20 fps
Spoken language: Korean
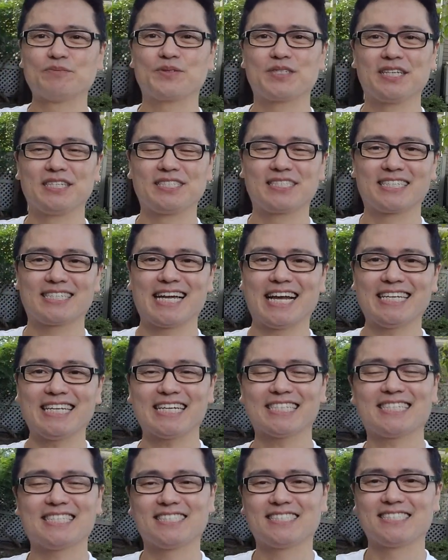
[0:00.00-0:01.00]
주에 이제 사냥
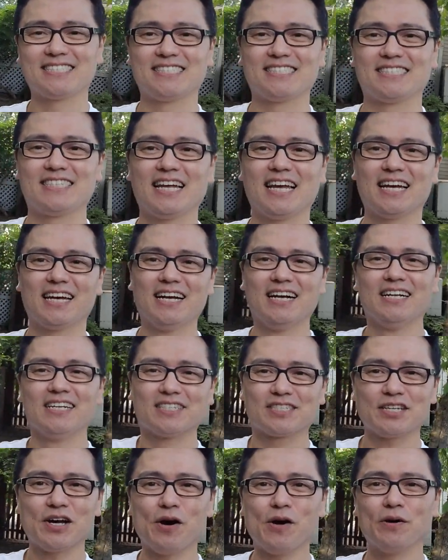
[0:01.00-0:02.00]
시즌인데
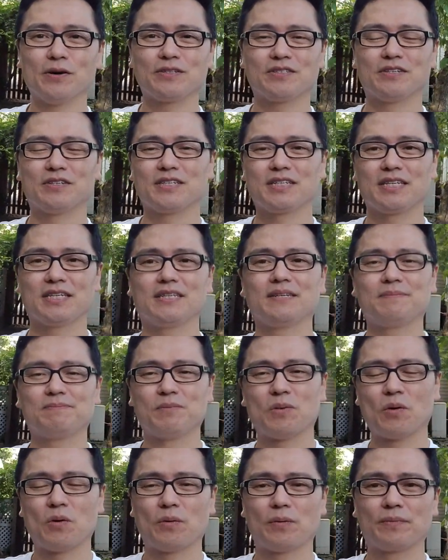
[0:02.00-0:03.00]
천천히
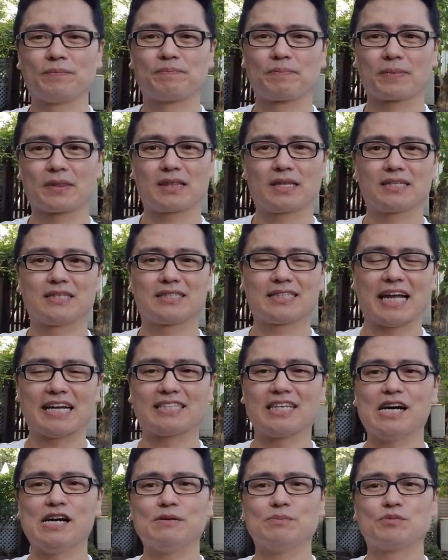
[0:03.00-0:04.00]
뭐
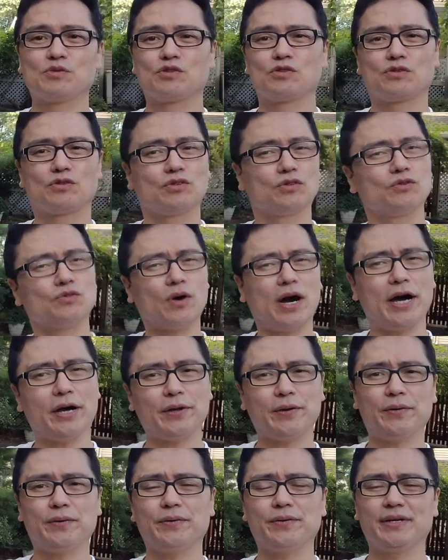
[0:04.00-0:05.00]
다다음 주
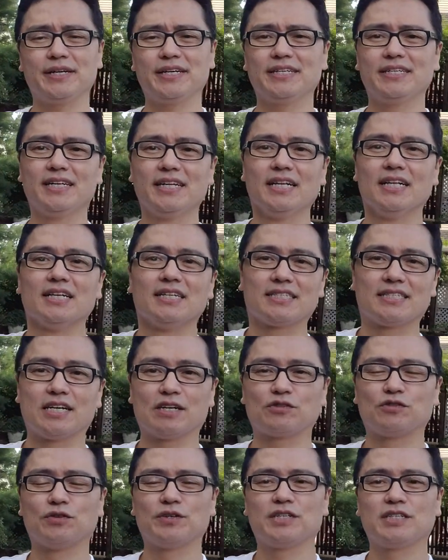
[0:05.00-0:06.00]
화요일 자
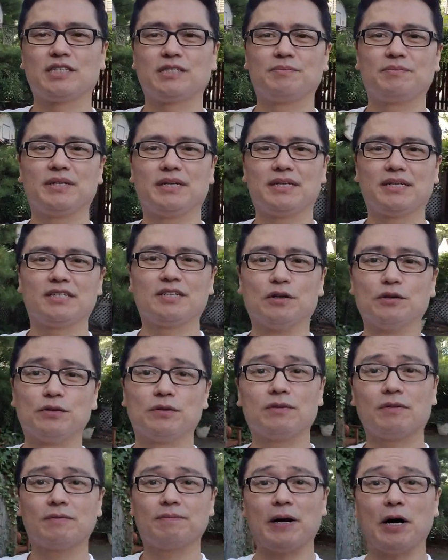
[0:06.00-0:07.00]
9월 22일 연,
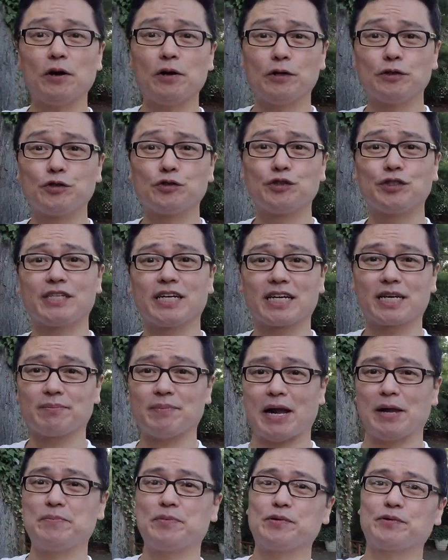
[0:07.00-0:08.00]
파월 연준시장이
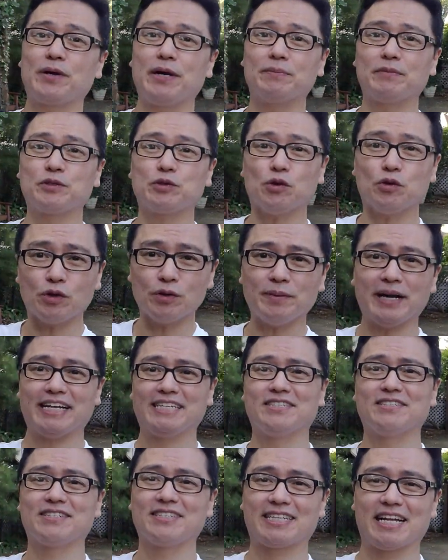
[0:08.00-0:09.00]
발표를 하면 조금
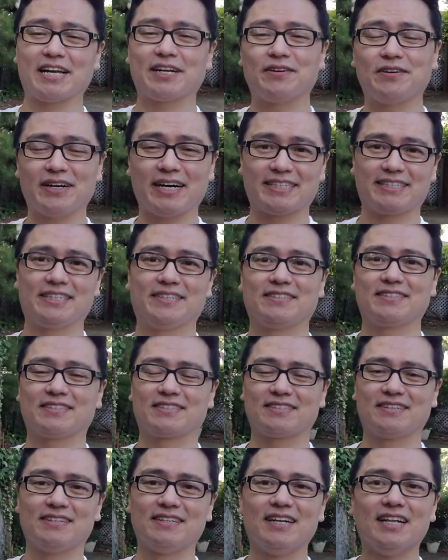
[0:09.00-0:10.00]
안정이 될 것 같아요. 그래서